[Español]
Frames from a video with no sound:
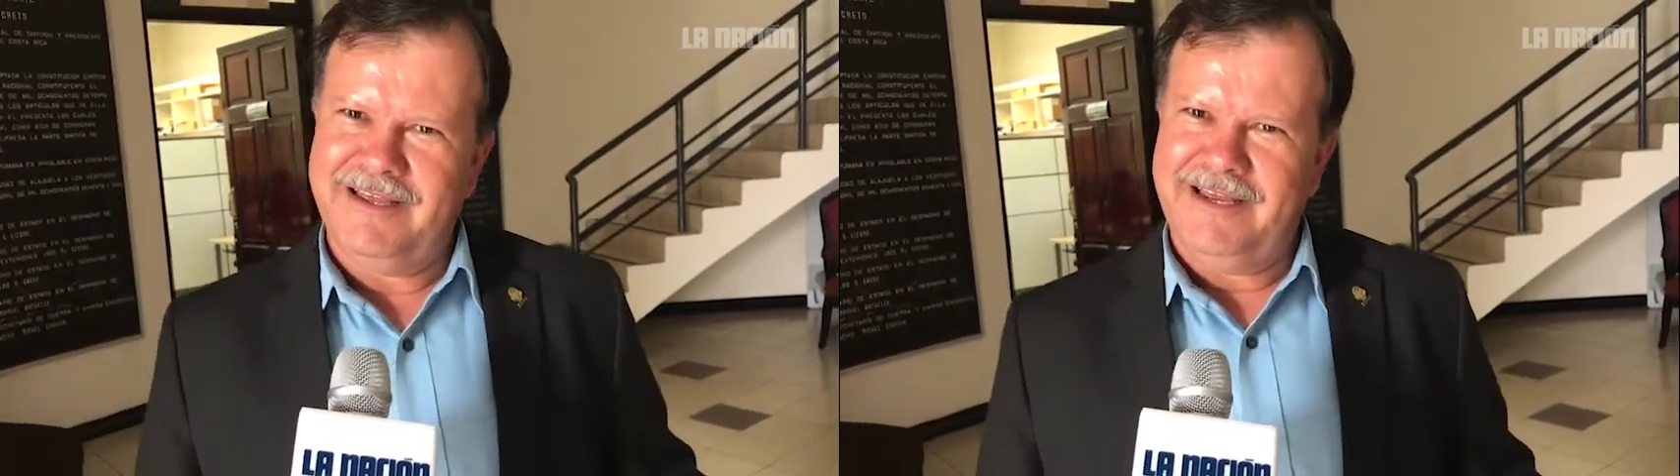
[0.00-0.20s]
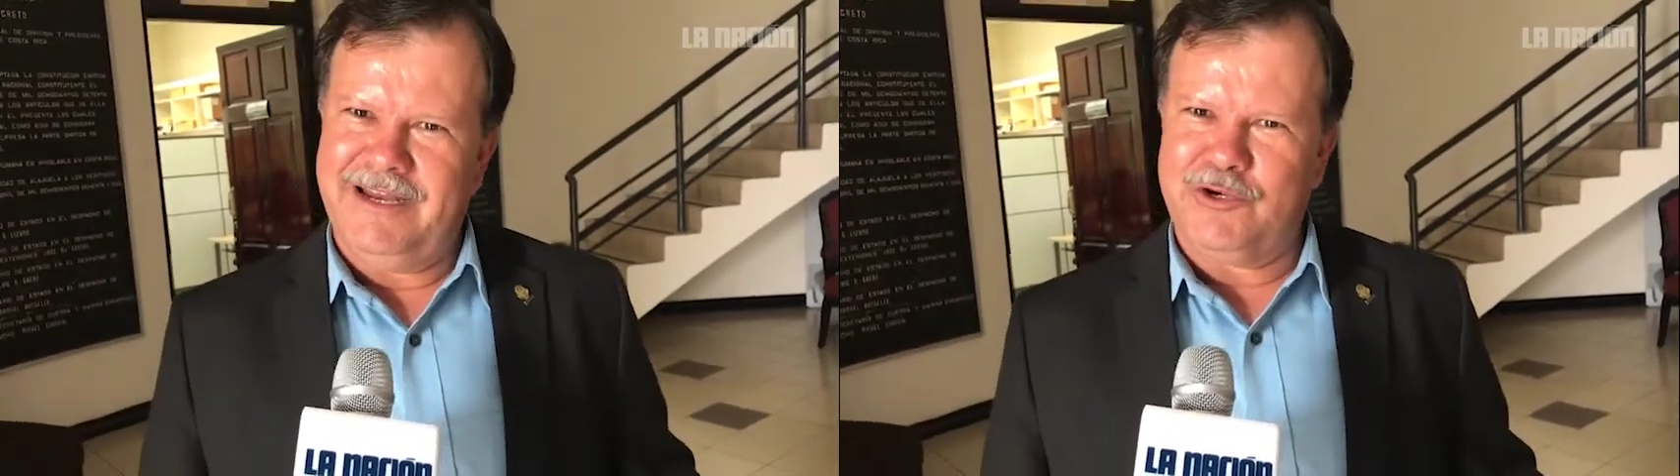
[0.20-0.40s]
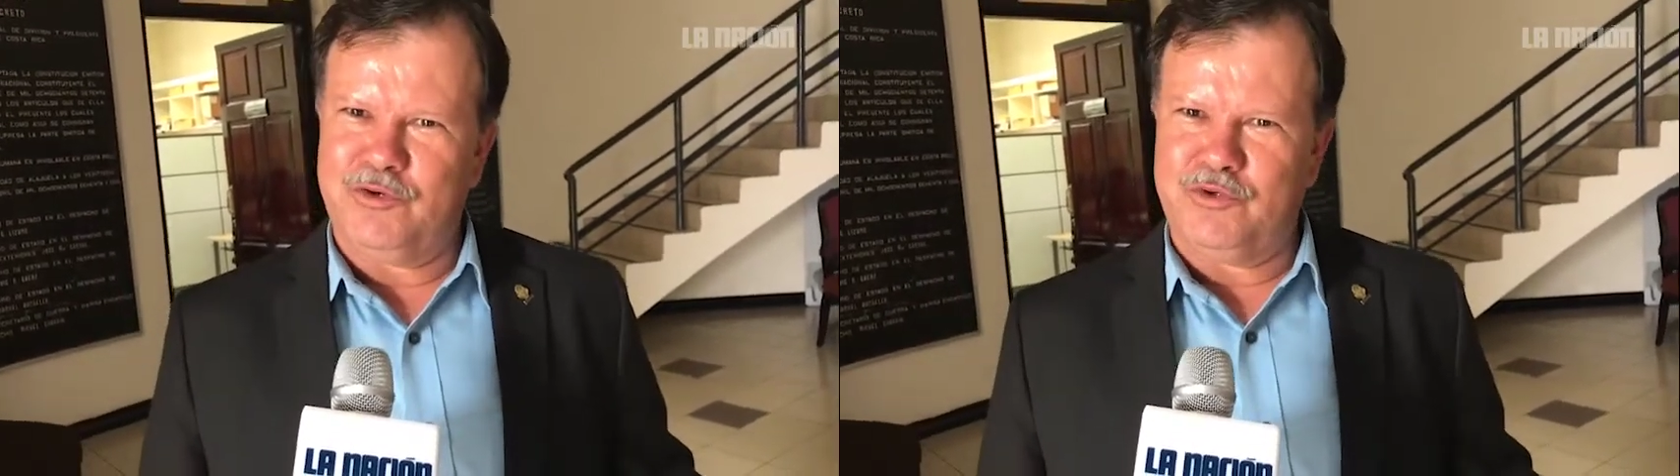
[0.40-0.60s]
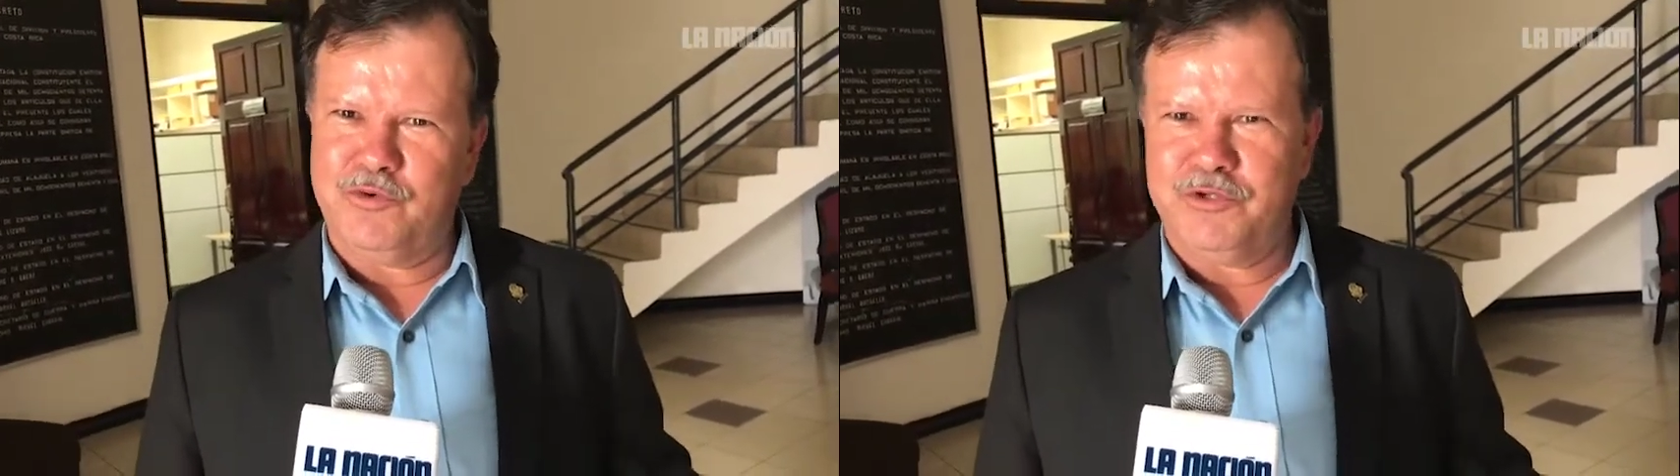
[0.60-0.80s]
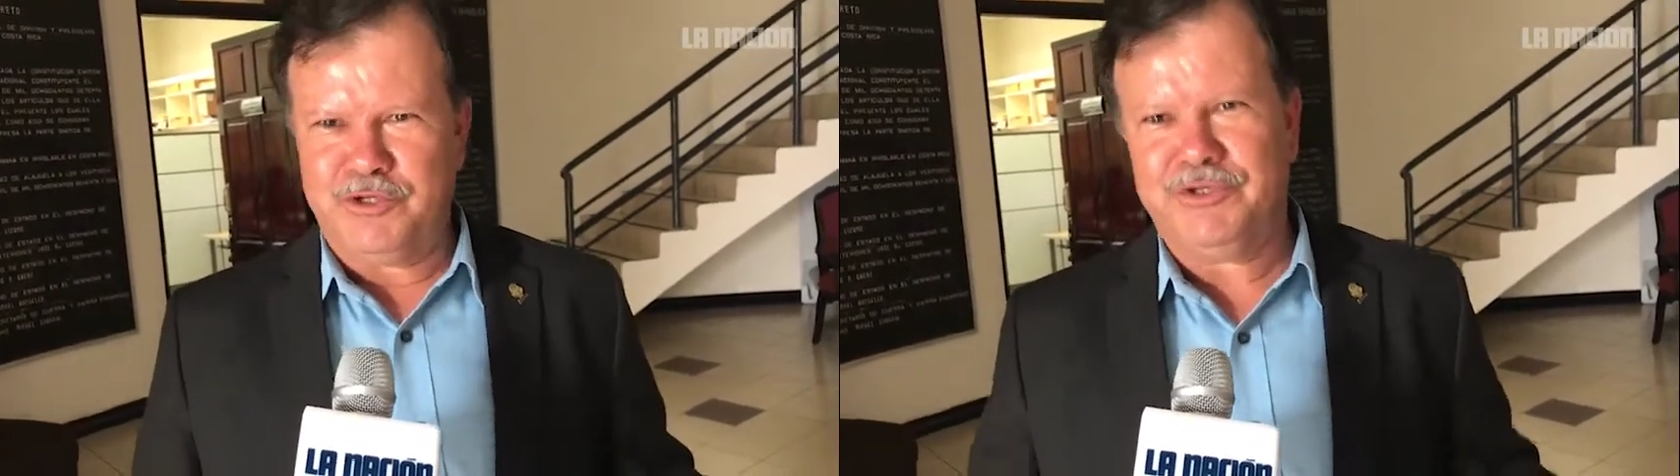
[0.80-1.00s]
La
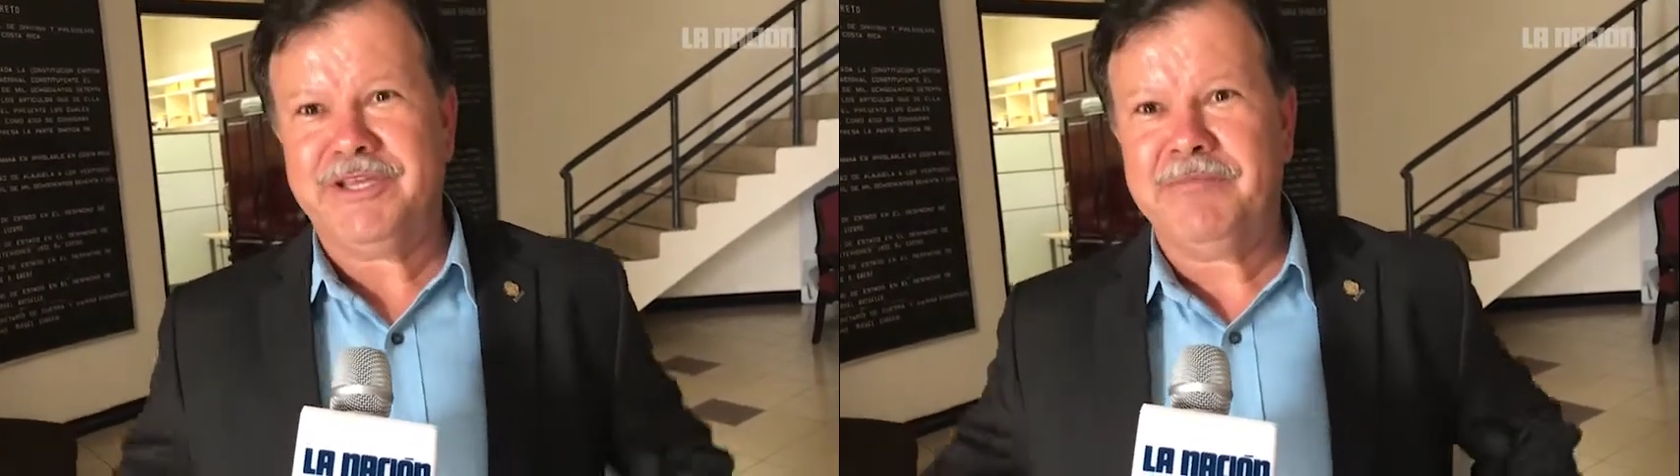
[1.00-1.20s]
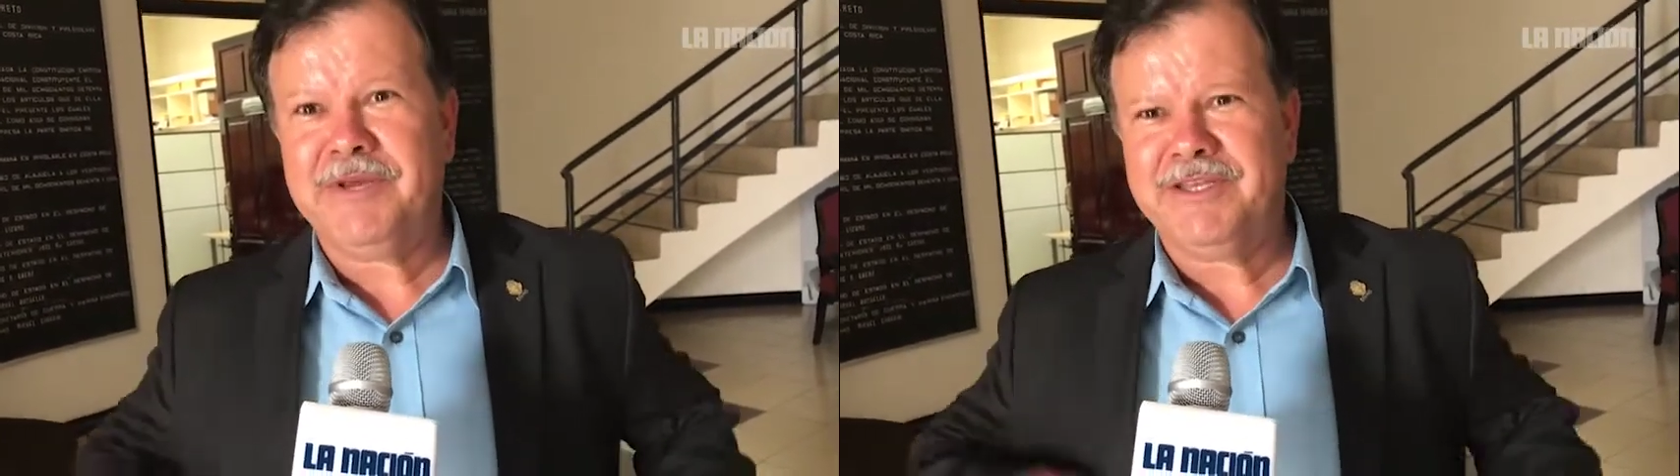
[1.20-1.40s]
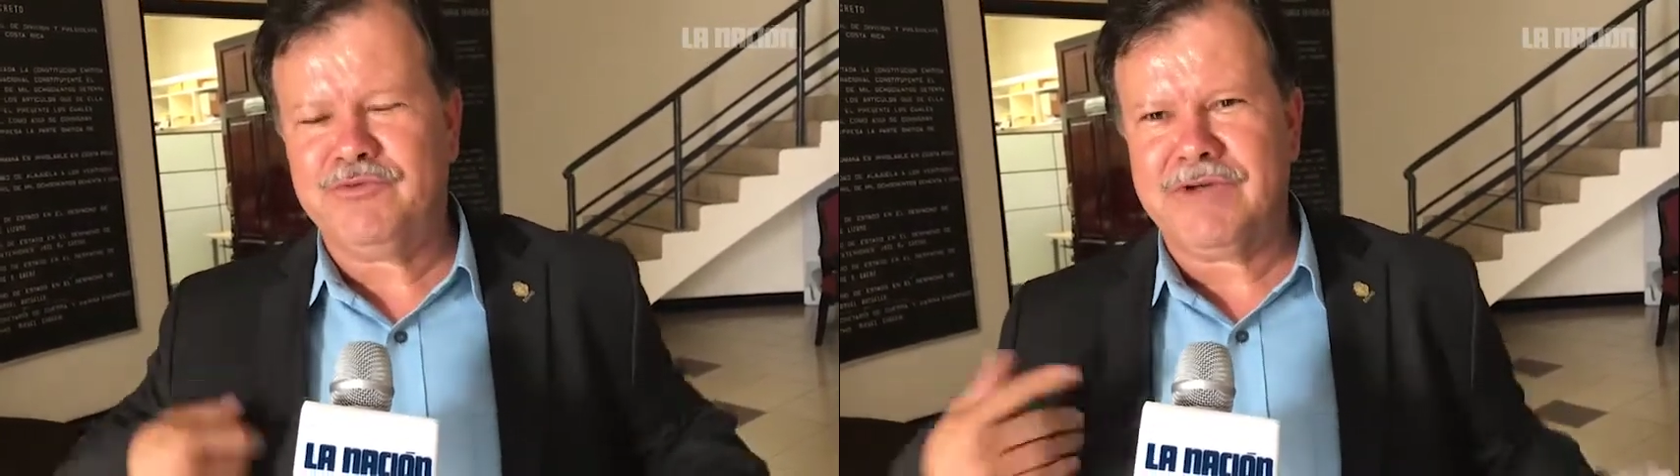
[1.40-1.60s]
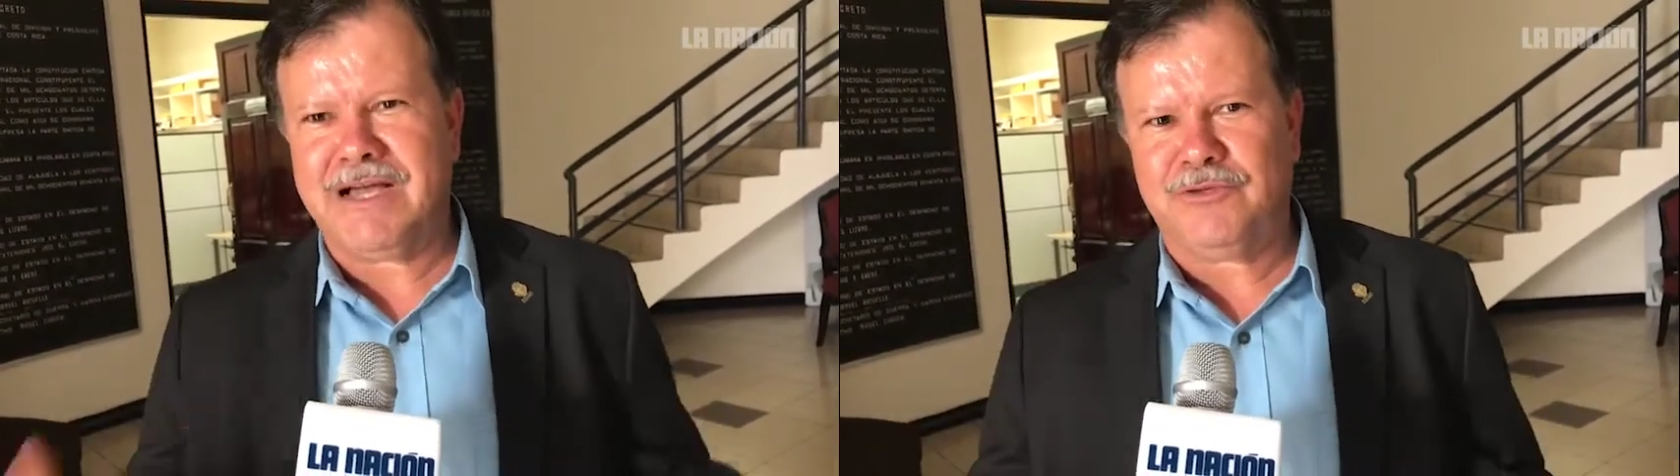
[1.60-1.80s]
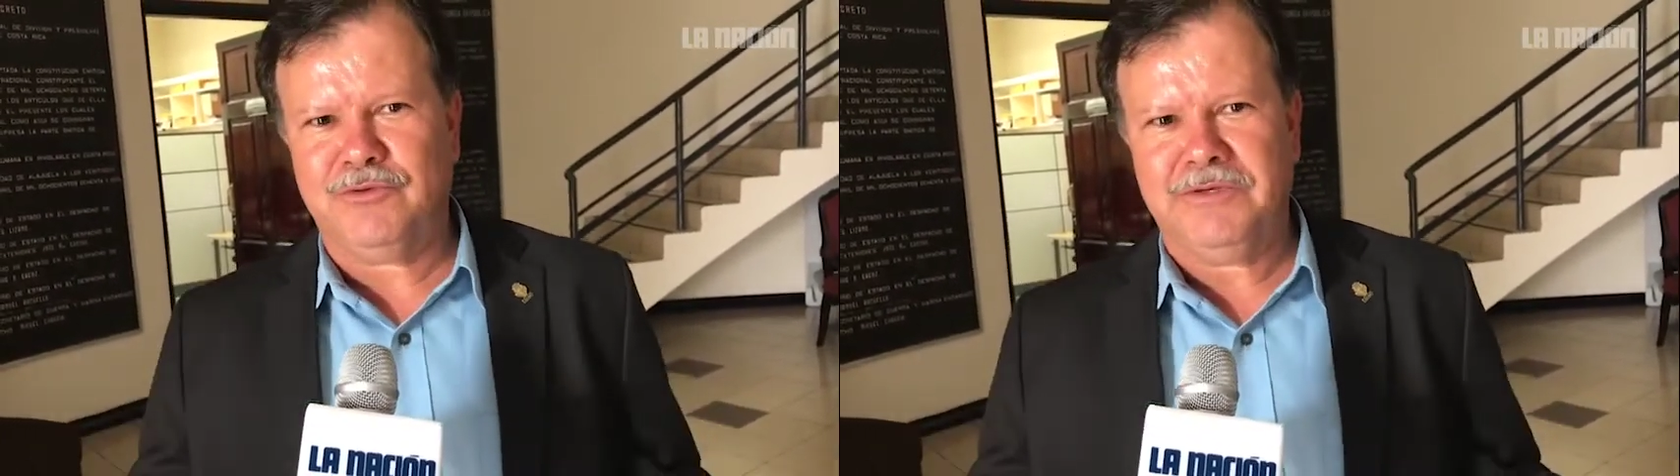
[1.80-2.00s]
contribución siempre es un
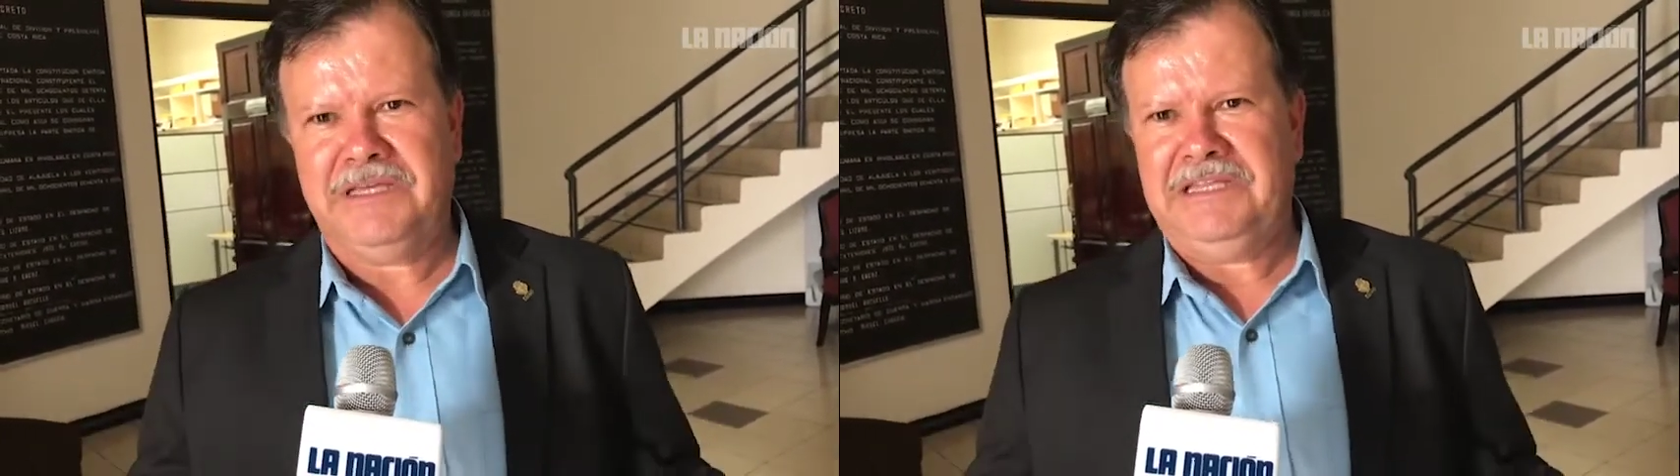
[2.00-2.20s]
acto